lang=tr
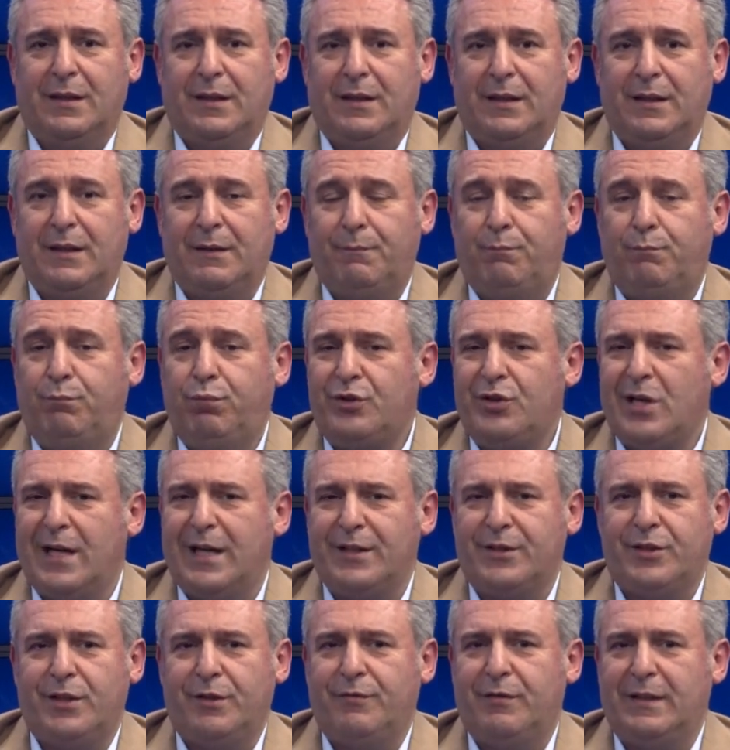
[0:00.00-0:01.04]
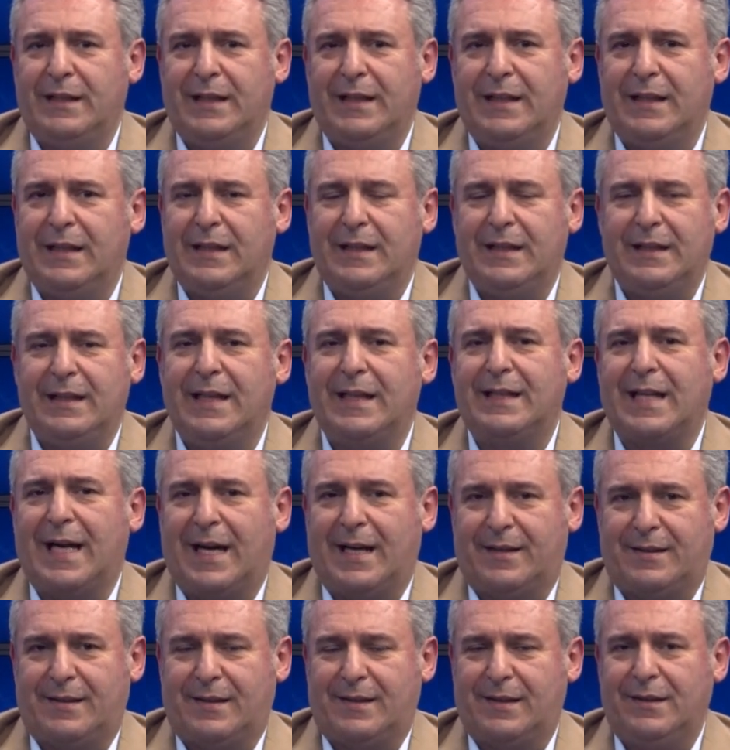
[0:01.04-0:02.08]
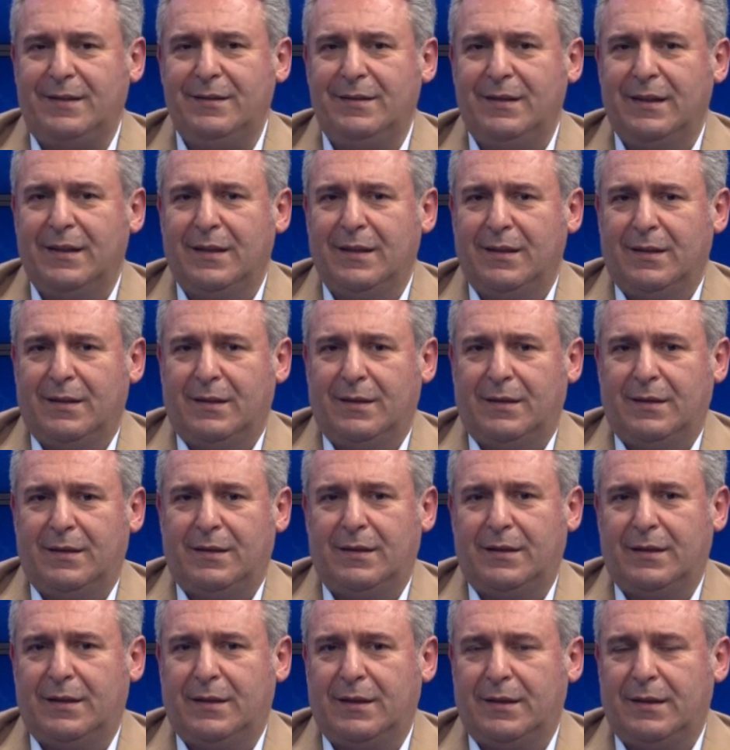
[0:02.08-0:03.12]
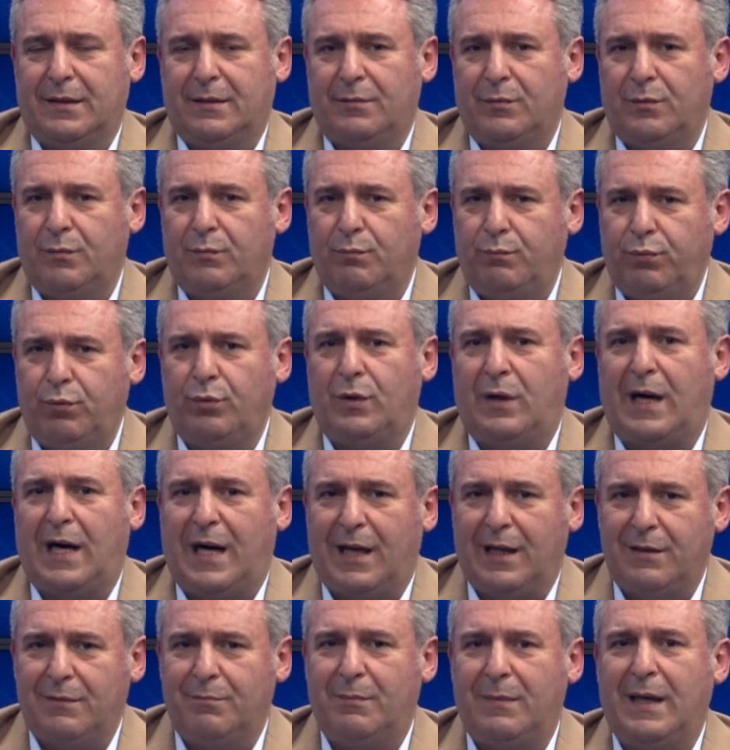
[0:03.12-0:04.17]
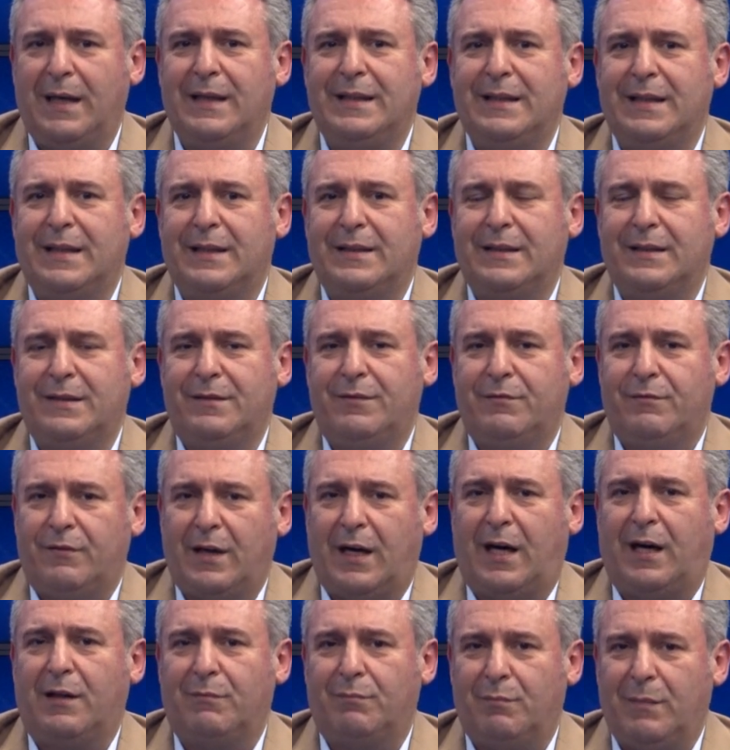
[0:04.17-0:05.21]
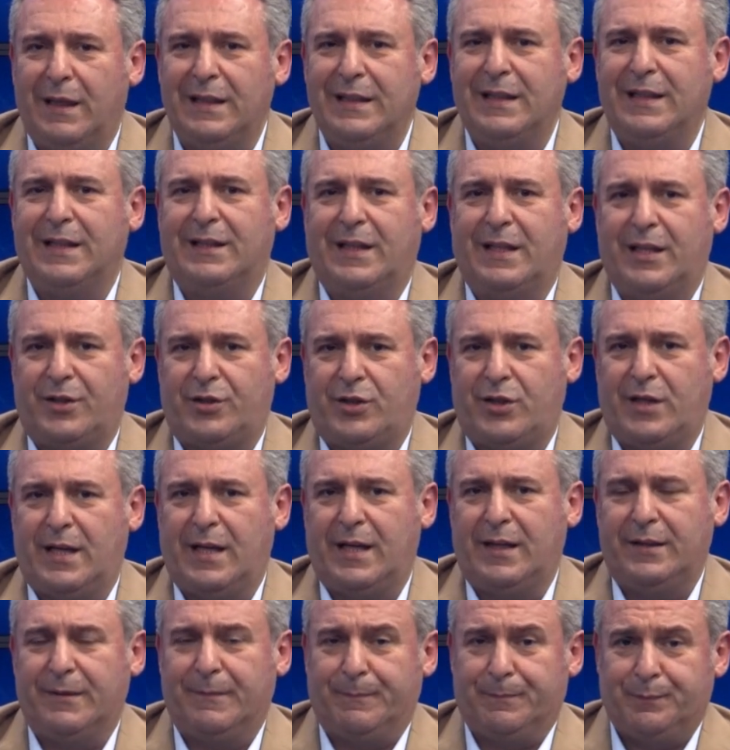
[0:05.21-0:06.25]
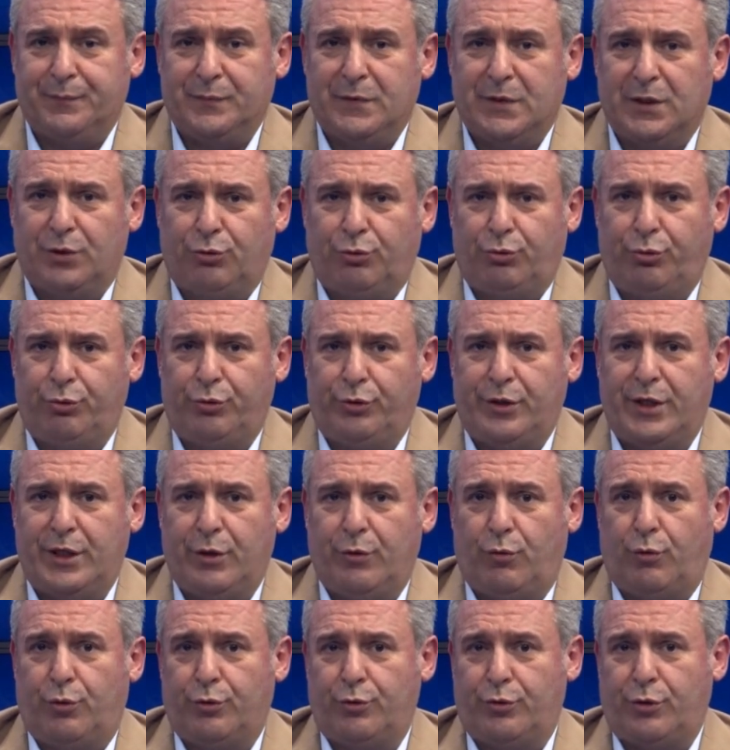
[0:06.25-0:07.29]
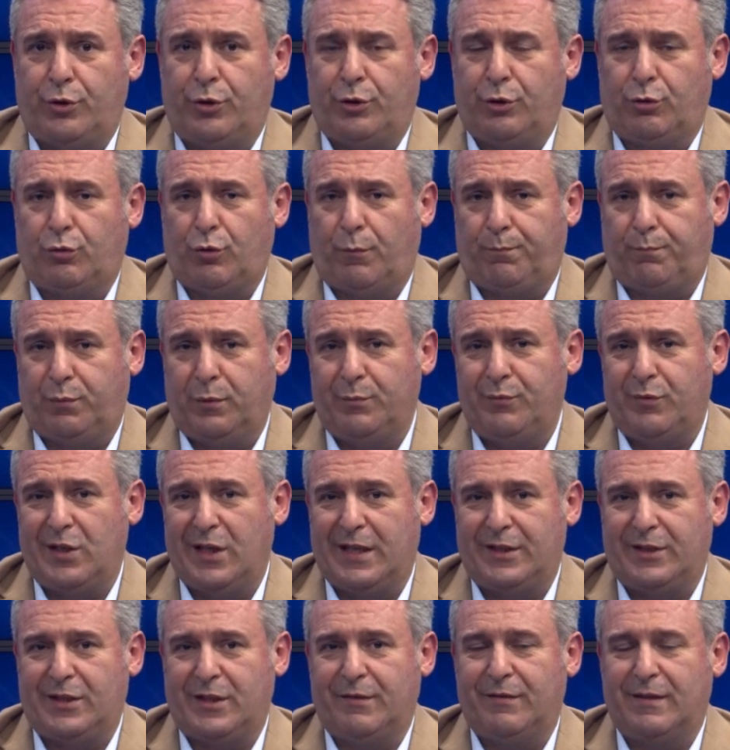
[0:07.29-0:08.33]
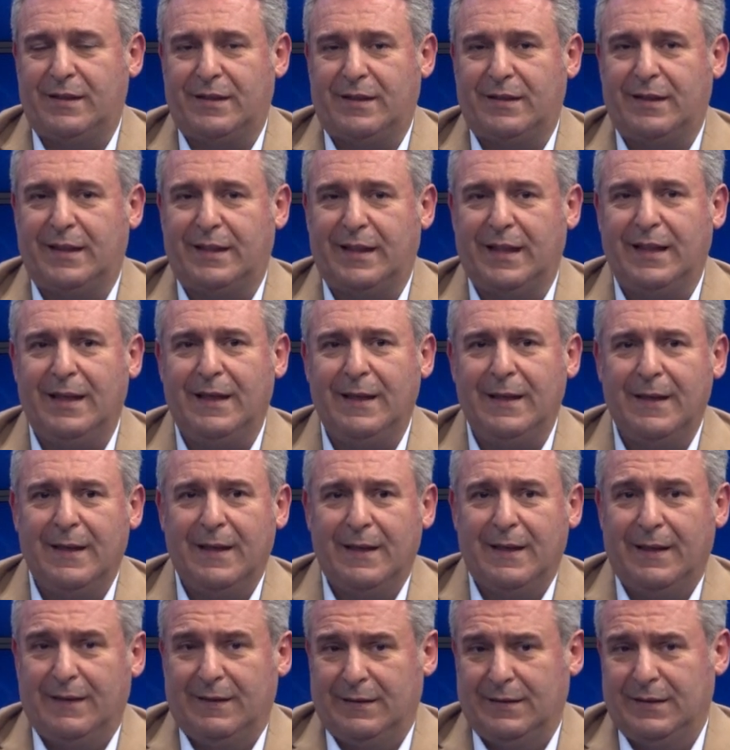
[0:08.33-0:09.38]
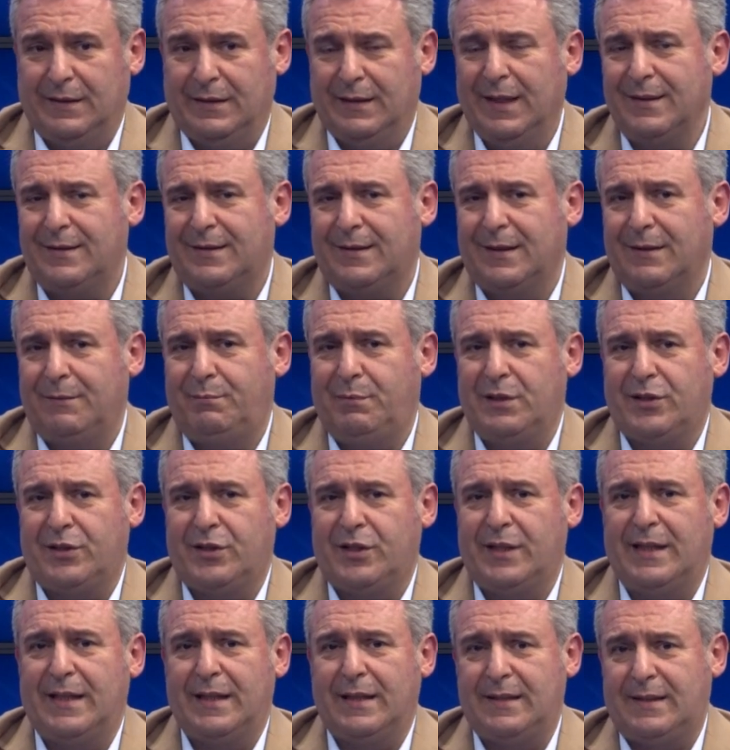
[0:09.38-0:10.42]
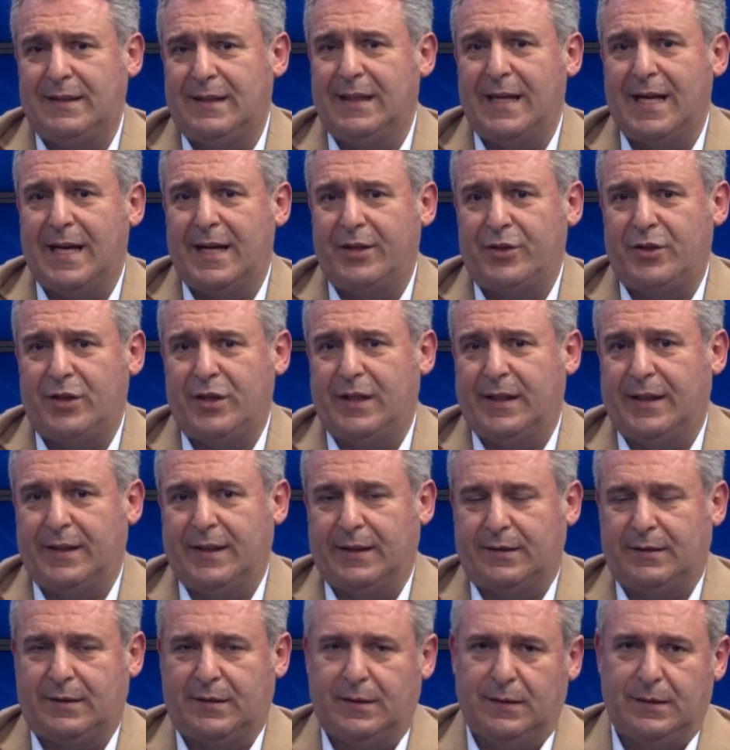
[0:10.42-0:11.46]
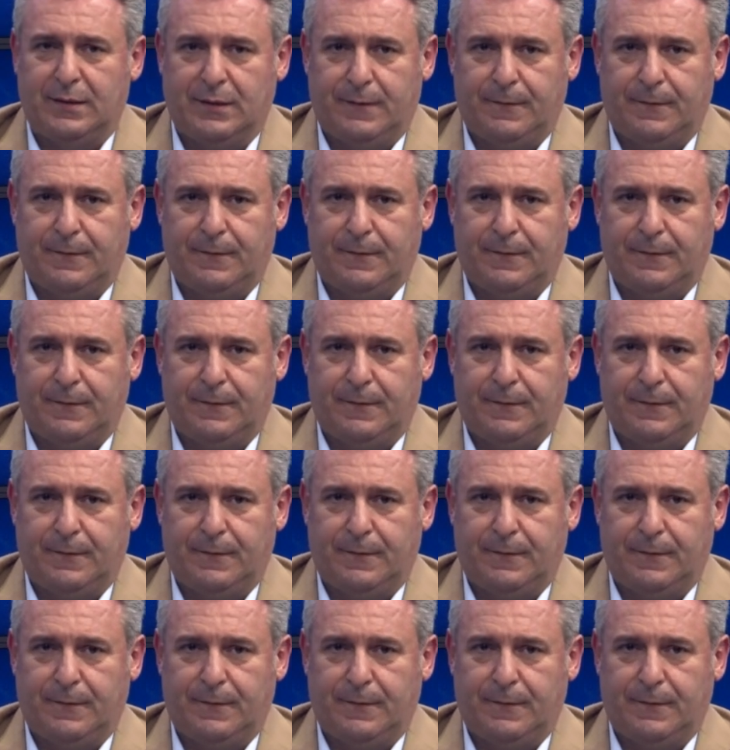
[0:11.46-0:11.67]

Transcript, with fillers: E, bu çerçevede ne dersin? Ee, bu Almanya'nın ve Almanya'da yaşayan Türkiye orijinli toplum çerçevesinde de nasıl bir sinerji yarattı?